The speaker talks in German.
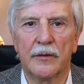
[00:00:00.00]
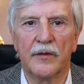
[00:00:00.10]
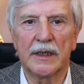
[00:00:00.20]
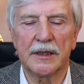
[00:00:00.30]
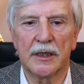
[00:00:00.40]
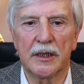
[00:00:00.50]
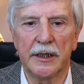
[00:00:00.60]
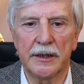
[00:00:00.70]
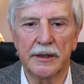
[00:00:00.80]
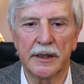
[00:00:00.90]

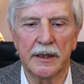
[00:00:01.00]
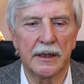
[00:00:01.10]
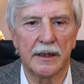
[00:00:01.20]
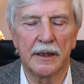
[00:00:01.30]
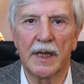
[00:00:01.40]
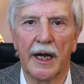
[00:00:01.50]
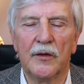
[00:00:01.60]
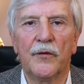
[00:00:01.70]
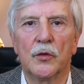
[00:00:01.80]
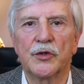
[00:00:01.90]
wesentlichen
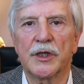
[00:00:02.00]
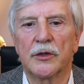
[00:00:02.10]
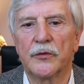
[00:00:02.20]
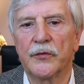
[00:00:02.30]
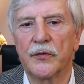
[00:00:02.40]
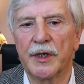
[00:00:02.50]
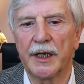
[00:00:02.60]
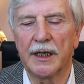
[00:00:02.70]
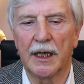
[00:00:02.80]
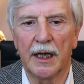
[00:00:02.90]
Einfluss auf
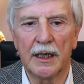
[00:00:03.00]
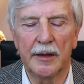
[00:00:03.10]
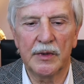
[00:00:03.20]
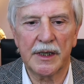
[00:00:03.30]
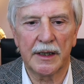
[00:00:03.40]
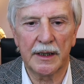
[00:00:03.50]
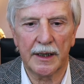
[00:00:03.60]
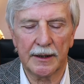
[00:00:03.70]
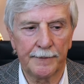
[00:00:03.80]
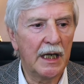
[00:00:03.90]
deine Langlebigkeit
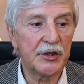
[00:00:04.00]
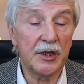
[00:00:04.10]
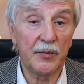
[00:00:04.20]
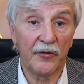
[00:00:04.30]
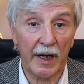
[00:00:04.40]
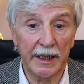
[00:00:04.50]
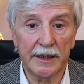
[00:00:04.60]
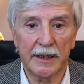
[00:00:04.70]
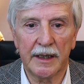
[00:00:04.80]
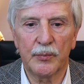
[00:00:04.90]
hat. Es gibt
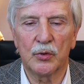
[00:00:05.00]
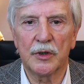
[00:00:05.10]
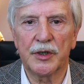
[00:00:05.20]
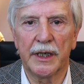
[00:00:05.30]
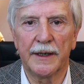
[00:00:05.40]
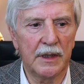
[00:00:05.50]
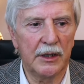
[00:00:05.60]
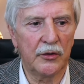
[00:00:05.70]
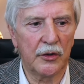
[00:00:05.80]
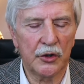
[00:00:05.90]
weitere Punkte,
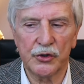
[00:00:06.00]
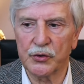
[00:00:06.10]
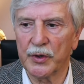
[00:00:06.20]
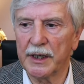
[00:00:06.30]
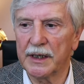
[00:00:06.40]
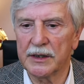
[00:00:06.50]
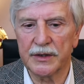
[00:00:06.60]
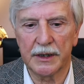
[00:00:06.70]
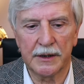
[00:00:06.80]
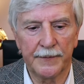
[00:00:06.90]
die dort zu nennen
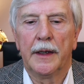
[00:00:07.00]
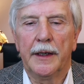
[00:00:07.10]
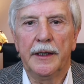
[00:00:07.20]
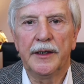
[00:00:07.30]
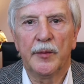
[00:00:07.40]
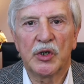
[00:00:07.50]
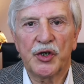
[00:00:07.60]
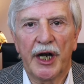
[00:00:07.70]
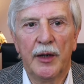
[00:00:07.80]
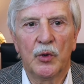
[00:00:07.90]
sind. In der
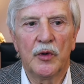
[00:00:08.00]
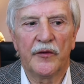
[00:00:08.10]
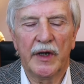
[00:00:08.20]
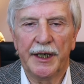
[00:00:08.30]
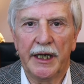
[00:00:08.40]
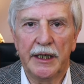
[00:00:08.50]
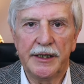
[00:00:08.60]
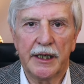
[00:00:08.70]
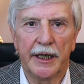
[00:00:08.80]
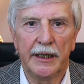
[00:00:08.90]
Beschreibung werde
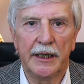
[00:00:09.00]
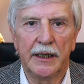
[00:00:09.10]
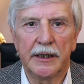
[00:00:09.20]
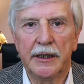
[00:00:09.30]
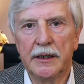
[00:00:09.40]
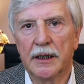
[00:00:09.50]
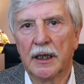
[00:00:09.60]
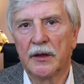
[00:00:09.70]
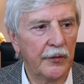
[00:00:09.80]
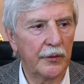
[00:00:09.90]
ich einige
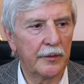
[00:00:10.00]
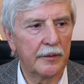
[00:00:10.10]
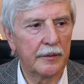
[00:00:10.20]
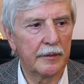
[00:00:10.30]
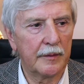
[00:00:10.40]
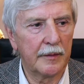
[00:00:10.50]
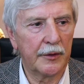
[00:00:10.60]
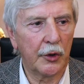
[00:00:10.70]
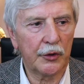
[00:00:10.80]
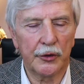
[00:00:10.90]
Titel von
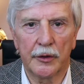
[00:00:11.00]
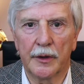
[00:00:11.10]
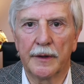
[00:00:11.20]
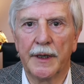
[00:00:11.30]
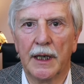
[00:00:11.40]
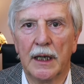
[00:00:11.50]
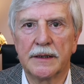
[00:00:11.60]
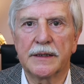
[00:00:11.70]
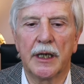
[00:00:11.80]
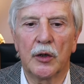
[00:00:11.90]
Dr.
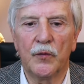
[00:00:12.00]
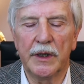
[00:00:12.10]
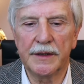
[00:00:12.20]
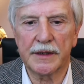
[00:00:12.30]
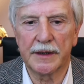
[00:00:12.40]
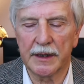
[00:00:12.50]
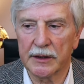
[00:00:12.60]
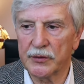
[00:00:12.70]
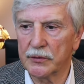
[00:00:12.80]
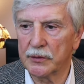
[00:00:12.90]
Nels auflisten,
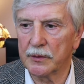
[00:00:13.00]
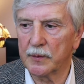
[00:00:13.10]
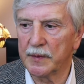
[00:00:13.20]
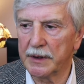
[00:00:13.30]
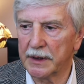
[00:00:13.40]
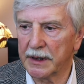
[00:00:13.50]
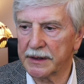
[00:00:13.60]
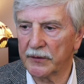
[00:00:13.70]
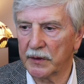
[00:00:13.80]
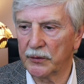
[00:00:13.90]
dass du dir das
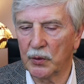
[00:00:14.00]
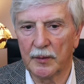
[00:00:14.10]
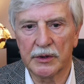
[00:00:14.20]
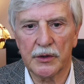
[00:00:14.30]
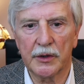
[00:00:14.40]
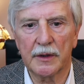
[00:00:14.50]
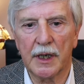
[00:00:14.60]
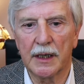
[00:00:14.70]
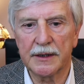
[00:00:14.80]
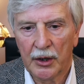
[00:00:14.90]
eventuell besorgen
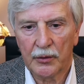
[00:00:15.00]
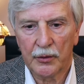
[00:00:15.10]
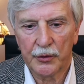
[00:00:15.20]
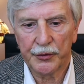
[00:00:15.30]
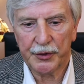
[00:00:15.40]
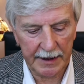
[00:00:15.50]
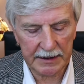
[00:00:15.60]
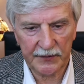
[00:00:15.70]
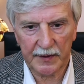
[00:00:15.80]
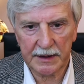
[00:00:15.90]
kannst. Und
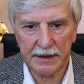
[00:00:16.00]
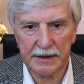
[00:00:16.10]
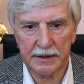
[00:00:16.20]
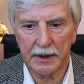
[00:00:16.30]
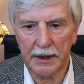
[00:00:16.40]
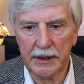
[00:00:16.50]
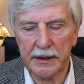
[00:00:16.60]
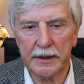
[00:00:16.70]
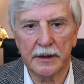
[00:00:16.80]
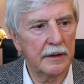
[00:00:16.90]
das, was
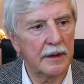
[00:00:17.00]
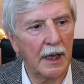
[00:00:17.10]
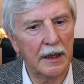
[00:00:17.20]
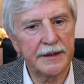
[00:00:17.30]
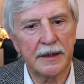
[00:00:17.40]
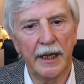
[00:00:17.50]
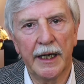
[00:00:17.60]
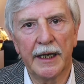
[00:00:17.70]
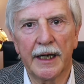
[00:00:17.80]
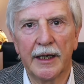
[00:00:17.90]
ich als
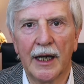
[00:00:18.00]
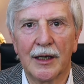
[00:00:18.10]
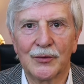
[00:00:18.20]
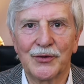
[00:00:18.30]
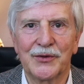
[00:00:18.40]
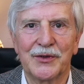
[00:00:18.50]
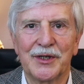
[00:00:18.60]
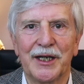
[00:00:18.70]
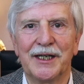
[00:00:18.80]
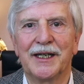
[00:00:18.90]
Lehre aus
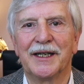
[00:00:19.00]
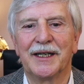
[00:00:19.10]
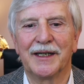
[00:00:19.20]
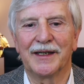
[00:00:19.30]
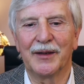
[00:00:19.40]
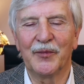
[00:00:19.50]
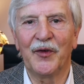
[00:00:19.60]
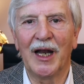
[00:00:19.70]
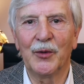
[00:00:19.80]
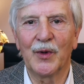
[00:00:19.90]
seinen
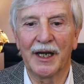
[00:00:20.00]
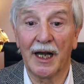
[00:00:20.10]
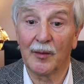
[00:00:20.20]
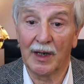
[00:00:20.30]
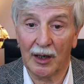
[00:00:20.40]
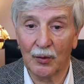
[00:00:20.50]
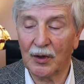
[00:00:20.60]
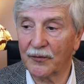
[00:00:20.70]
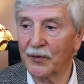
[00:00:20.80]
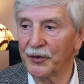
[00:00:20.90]
Empfehlungen, aber auch
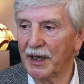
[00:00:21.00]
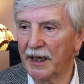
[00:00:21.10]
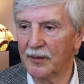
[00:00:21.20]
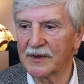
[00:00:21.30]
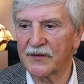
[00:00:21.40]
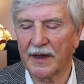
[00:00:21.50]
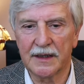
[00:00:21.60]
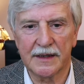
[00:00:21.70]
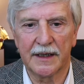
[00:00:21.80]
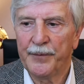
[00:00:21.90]
von der
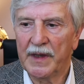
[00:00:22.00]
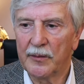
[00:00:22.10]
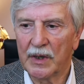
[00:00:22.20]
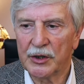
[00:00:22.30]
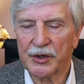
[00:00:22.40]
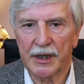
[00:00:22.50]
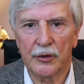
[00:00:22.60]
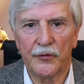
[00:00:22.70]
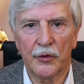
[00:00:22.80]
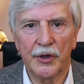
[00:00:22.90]
Lebensweise der Menschen
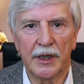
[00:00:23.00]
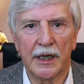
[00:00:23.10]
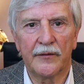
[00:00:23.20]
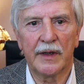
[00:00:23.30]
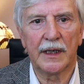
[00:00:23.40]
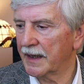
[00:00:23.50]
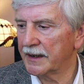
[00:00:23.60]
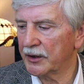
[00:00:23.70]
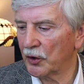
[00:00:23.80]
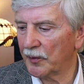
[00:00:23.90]
auf Okinawa
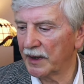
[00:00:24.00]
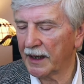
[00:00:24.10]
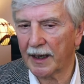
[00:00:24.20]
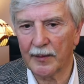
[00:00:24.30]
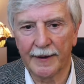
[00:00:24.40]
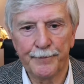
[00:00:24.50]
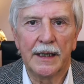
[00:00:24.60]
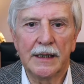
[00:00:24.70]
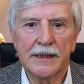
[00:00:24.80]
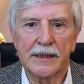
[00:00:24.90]
entnommen habe,
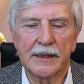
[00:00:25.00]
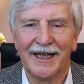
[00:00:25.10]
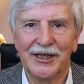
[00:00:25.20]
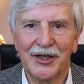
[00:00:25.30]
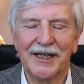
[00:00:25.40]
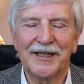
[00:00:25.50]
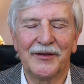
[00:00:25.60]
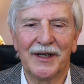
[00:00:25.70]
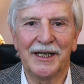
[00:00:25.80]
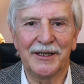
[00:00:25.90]
ist, ich esse
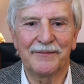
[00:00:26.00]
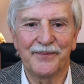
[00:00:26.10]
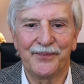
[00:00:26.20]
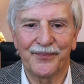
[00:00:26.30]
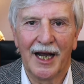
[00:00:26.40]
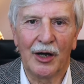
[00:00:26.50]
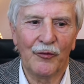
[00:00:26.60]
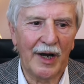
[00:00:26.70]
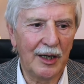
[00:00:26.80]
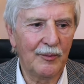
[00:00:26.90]
wenig.
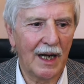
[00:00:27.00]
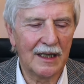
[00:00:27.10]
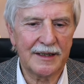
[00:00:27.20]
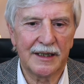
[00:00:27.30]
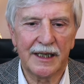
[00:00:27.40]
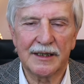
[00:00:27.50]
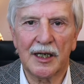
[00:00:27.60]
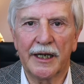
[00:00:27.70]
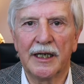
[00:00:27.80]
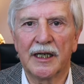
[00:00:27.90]
Auf einmal sind das
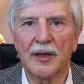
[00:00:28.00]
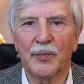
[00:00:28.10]
kleinere